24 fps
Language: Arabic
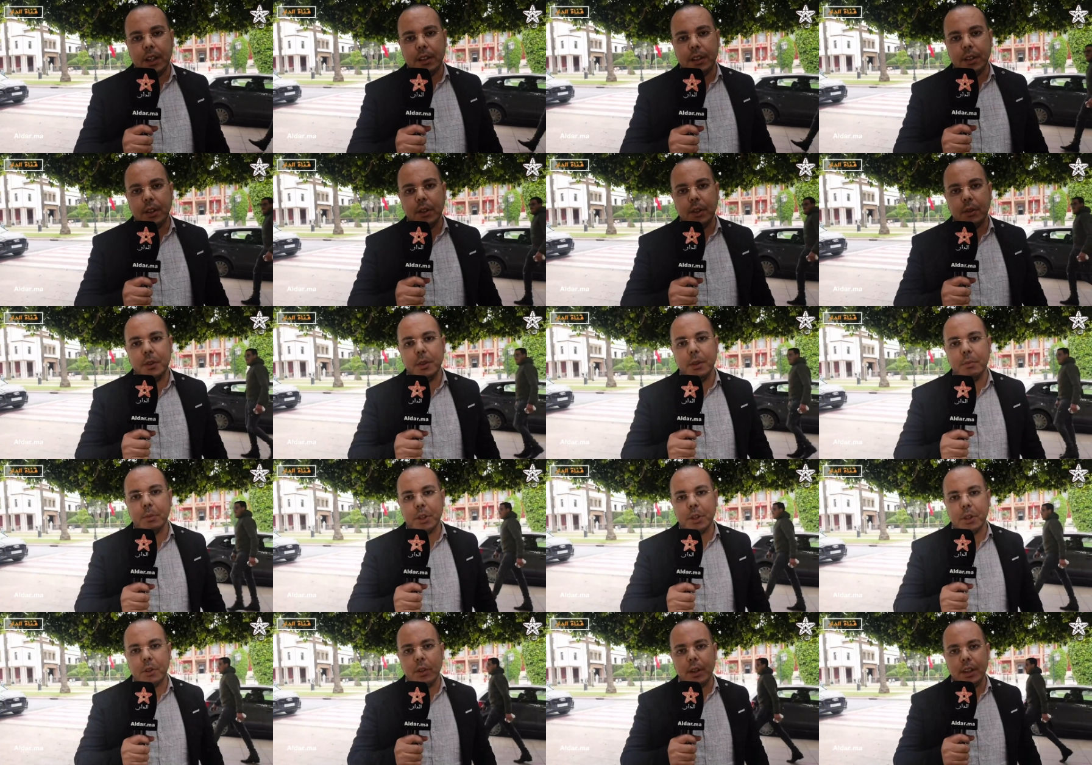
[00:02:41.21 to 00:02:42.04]
وهذا
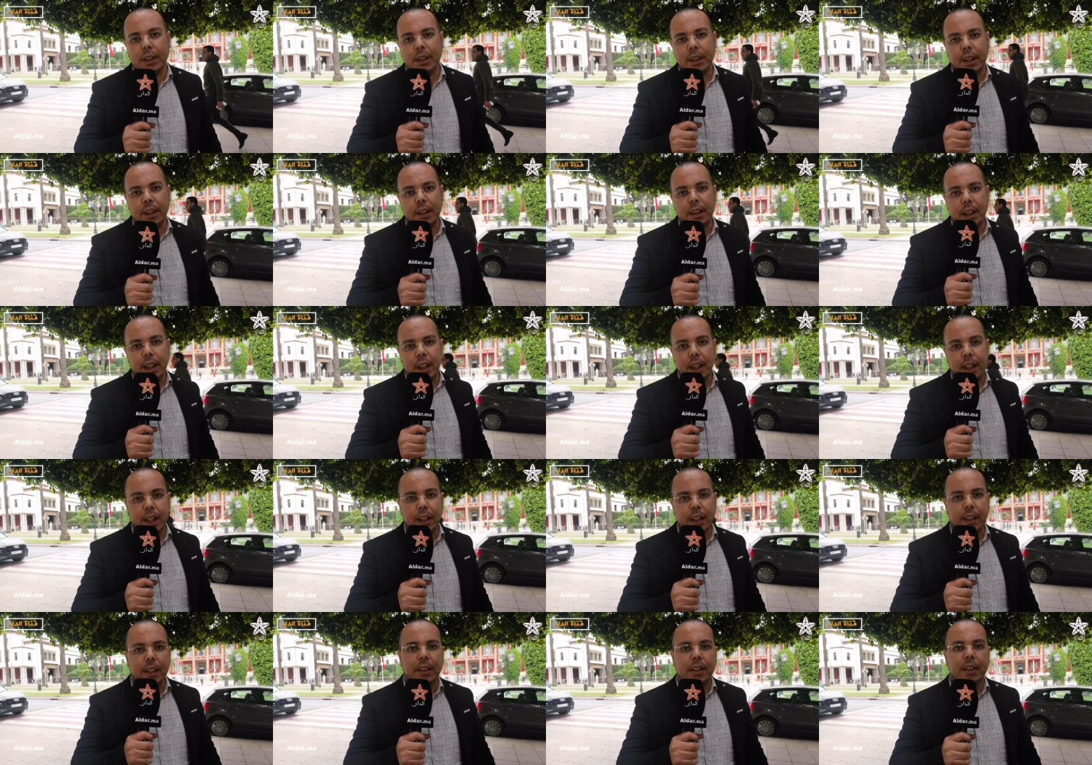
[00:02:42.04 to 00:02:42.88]
يضفي مشروعية
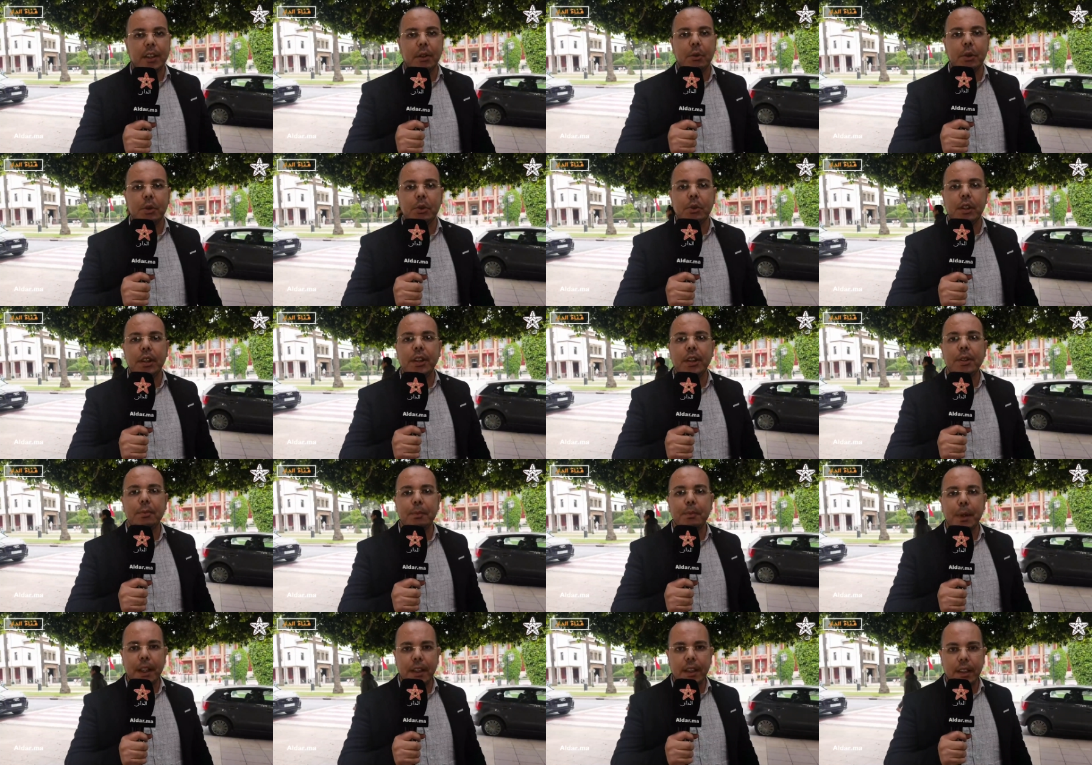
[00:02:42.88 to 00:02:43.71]
على
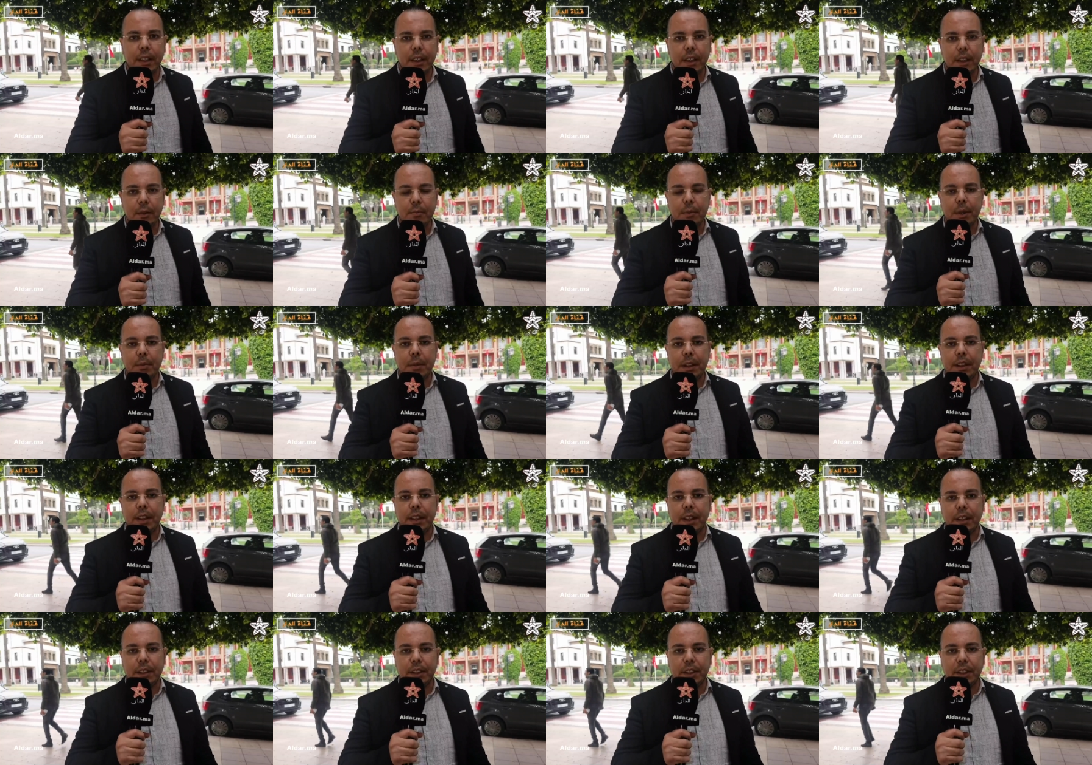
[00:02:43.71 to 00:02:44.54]
التواجد الإسباني
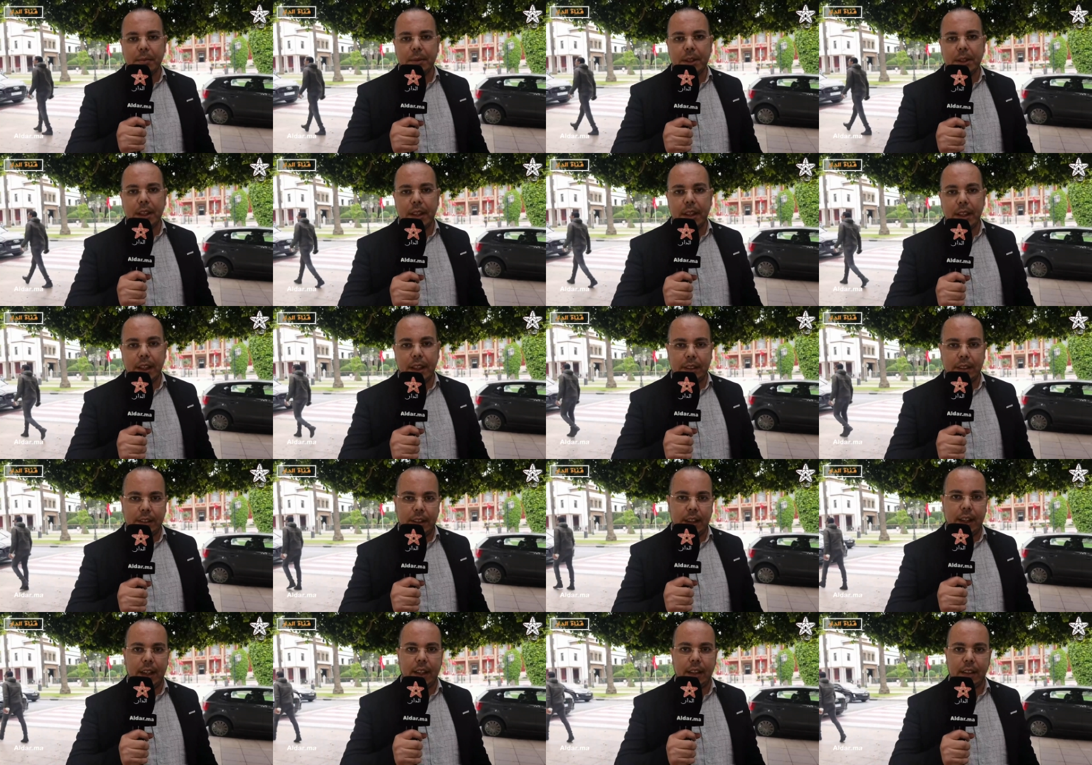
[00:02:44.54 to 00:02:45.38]
بمدينة سبتة
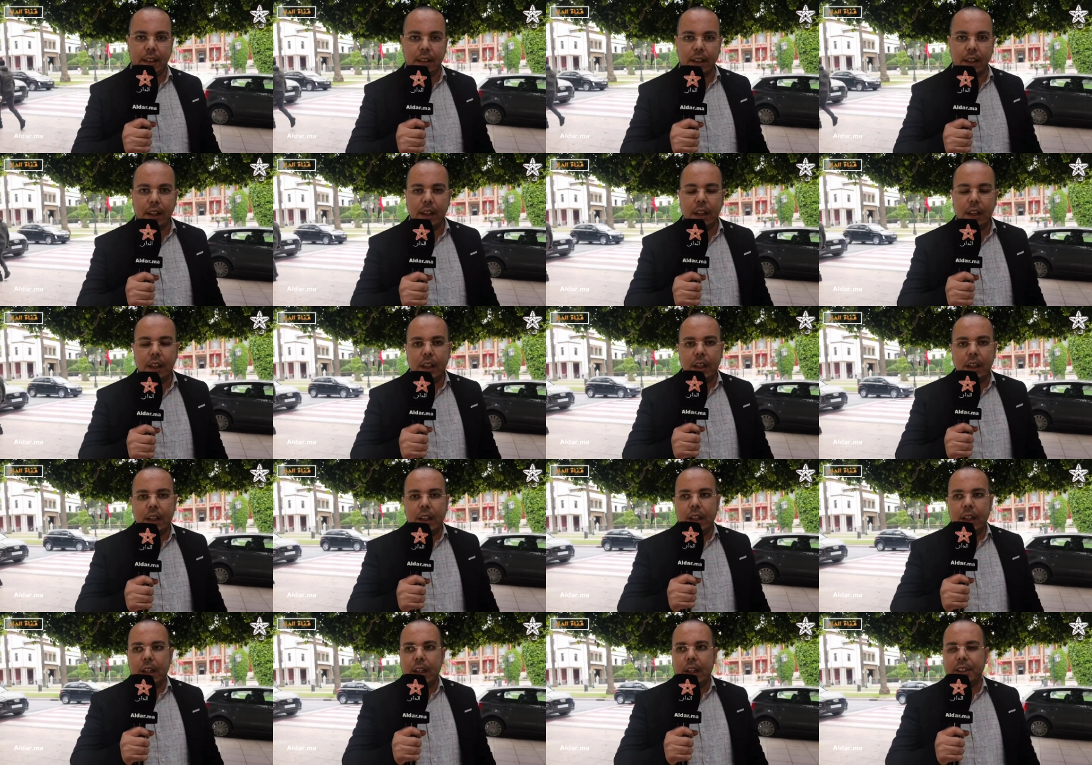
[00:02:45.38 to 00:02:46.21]
لحد الآن
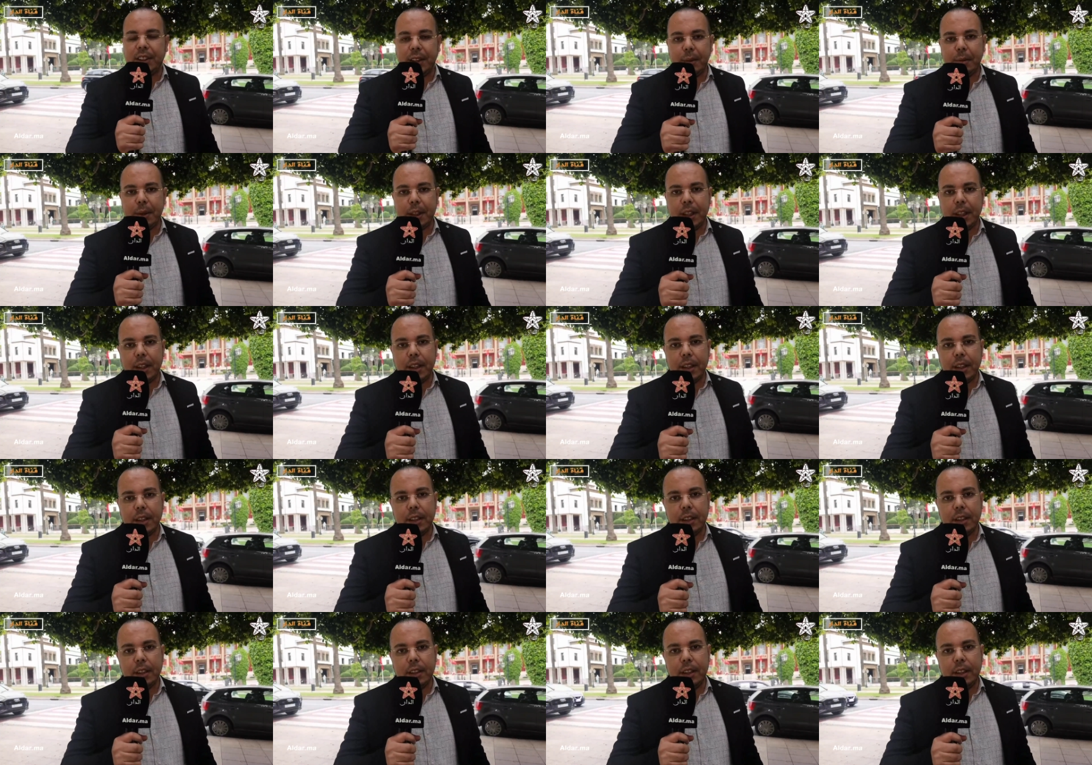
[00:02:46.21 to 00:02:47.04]

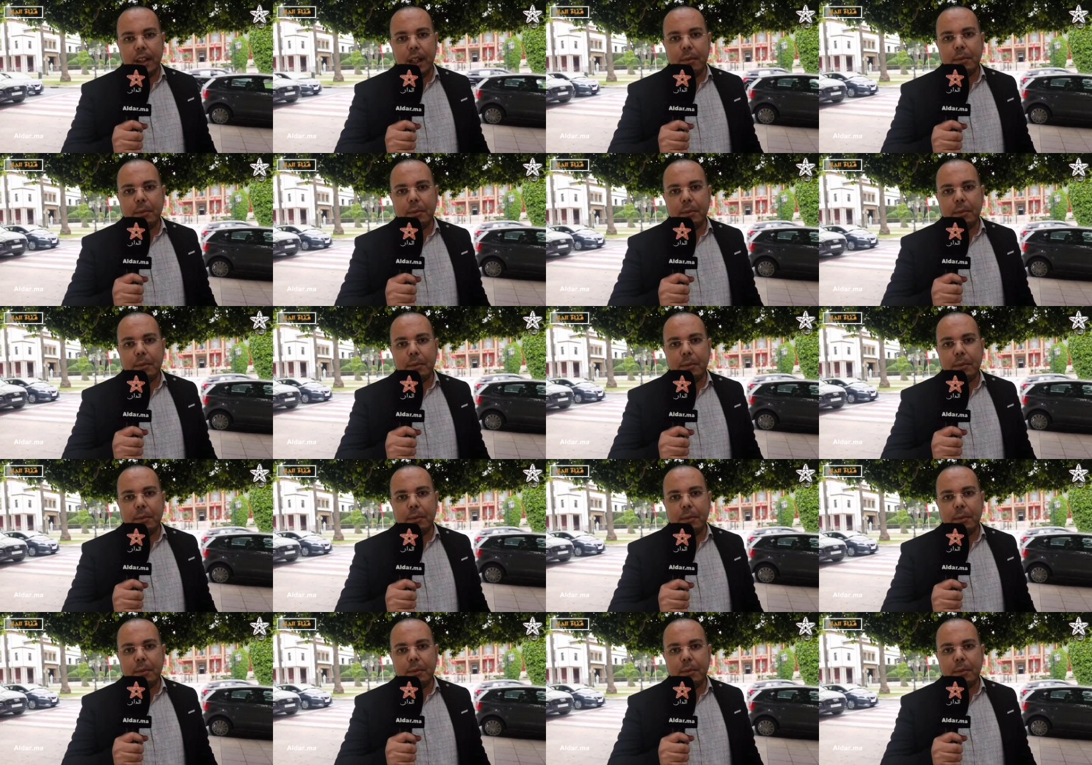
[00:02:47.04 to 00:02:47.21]
سبتة